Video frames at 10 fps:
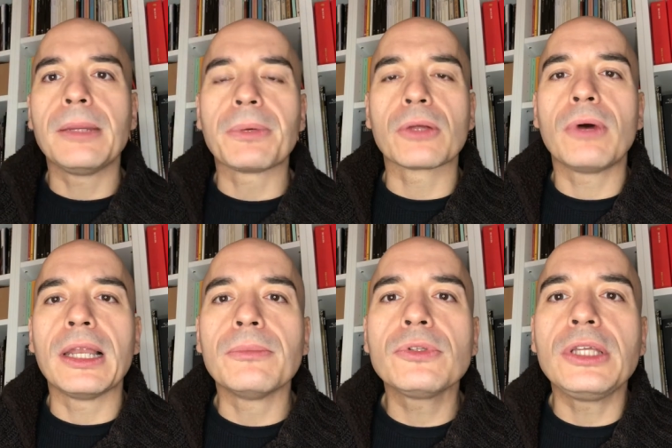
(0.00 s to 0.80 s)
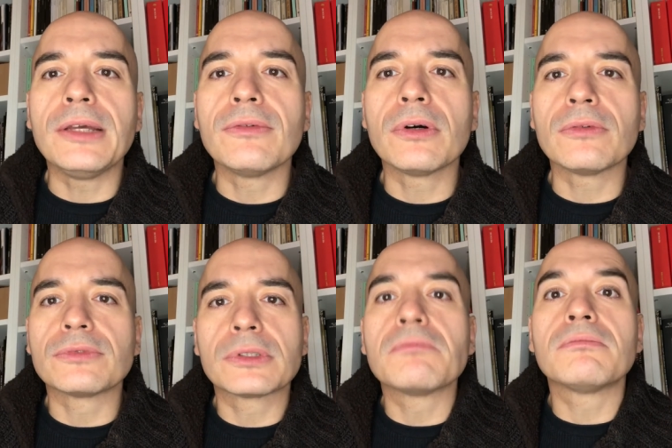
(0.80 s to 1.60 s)
per quale motivo,
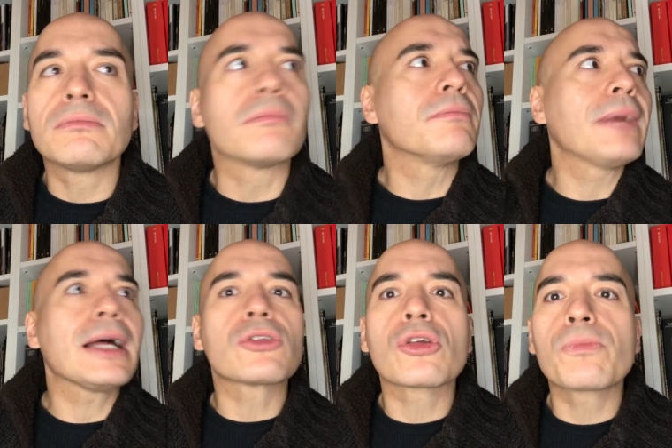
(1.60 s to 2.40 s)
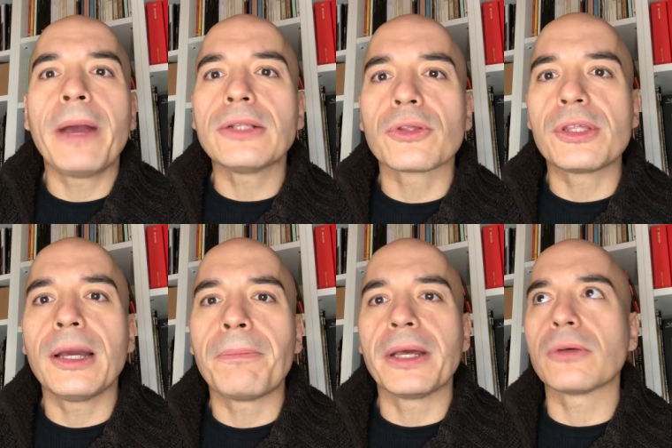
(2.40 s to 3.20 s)
ma sospetto
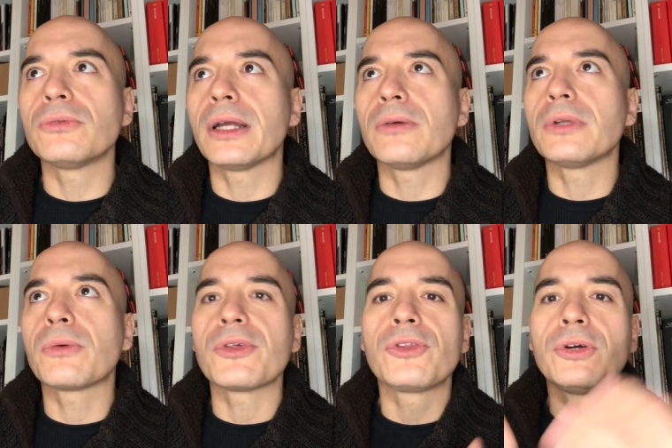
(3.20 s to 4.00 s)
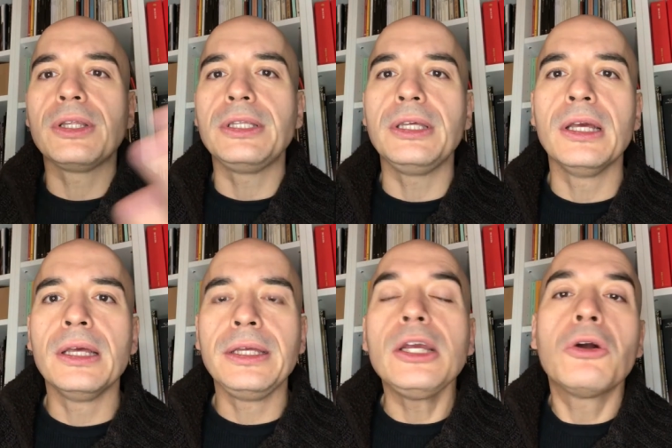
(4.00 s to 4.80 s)
sia per una, una questione di
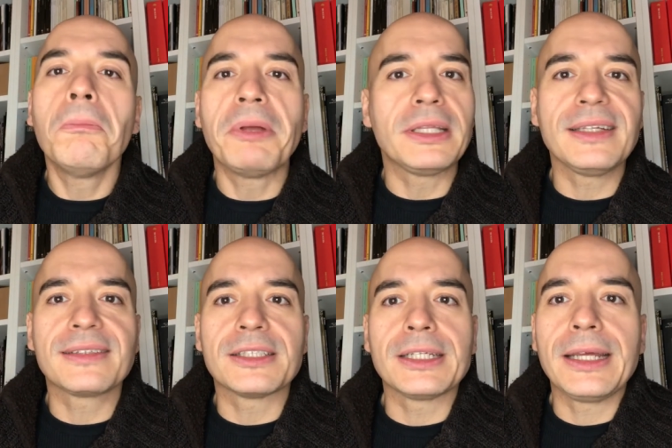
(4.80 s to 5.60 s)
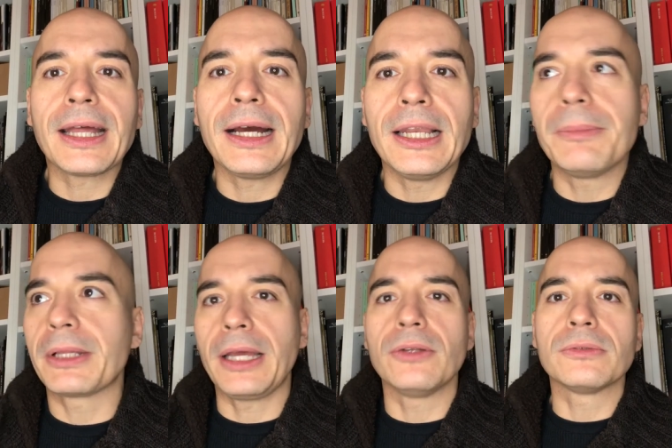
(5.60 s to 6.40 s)
incompetenza generale,
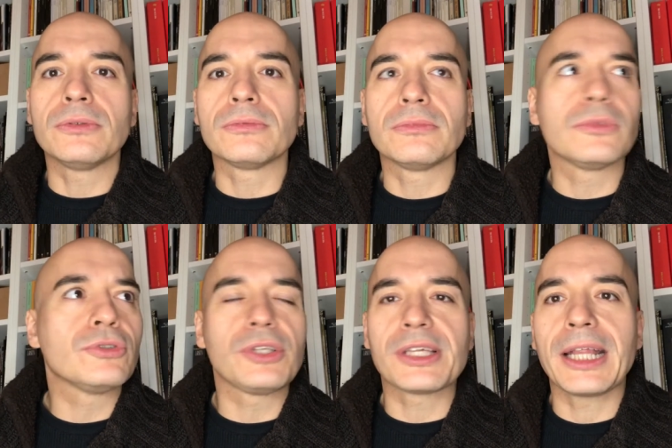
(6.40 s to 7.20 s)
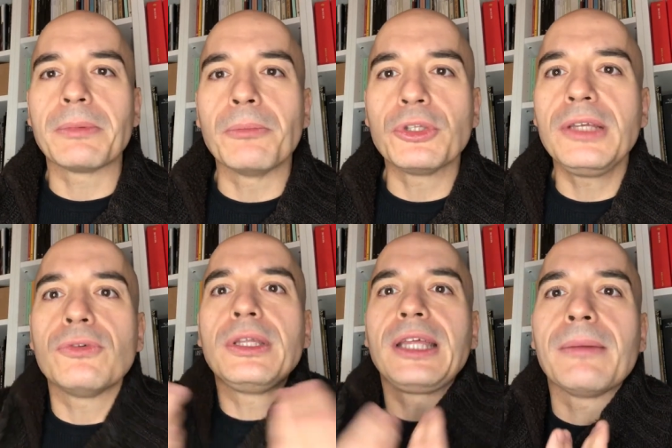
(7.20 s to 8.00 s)
perché non, non, non, ci sarebbe
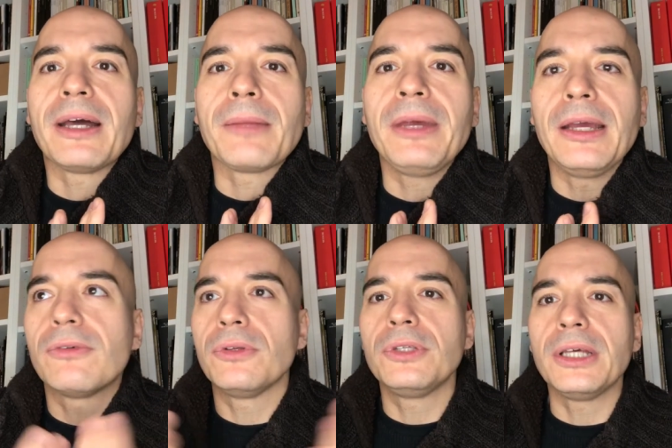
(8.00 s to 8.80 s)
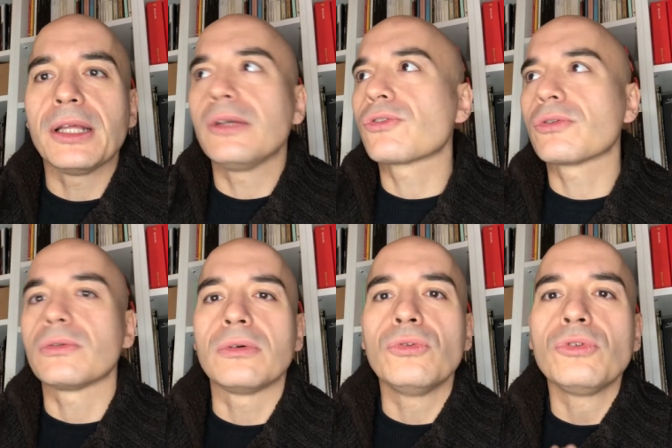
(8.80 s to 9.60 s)
motivo di chiamare me, voglio dire, io
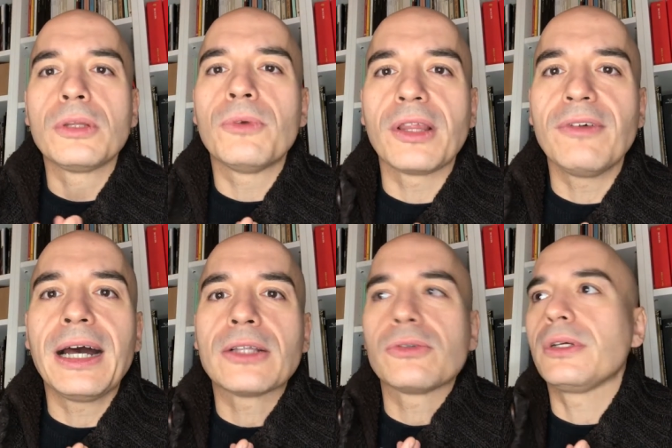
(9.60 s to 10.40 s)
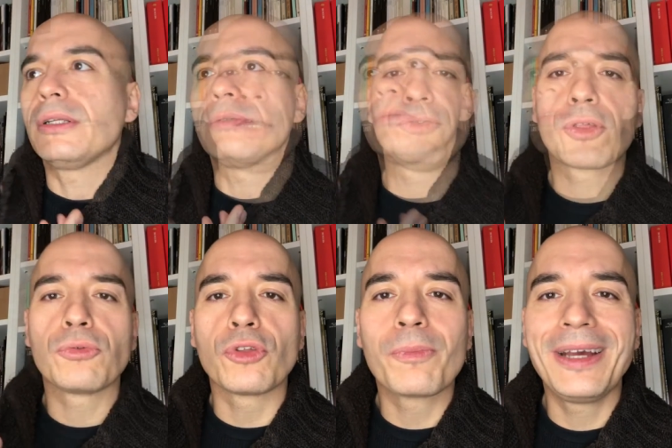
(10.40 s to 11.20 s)
sono l'ultimo arrivato e forse
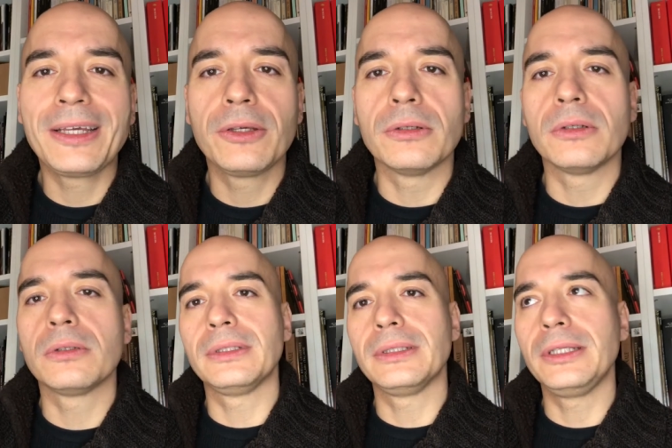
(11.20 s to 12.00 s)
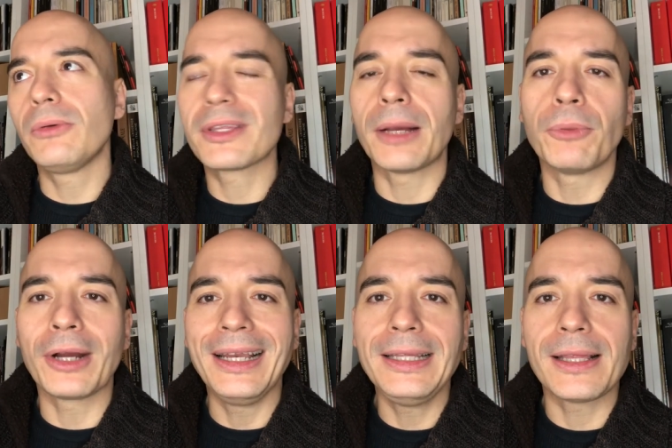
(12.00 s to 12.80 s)
uno specchio di questa
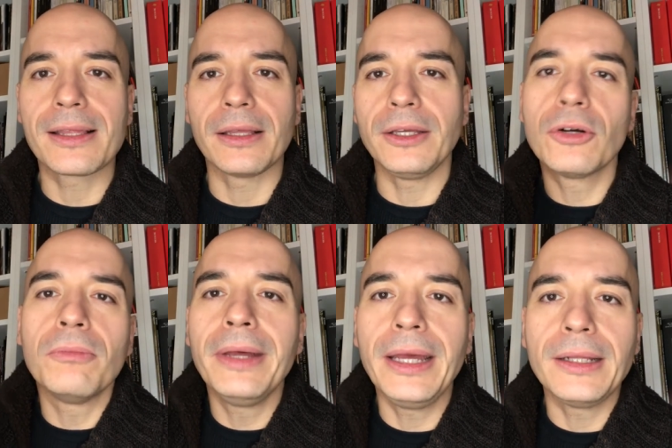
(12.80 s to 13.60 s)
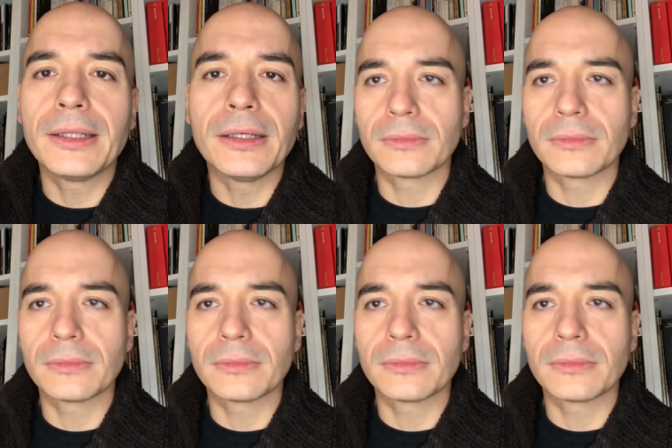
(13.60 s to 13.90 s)
apocalisse incombente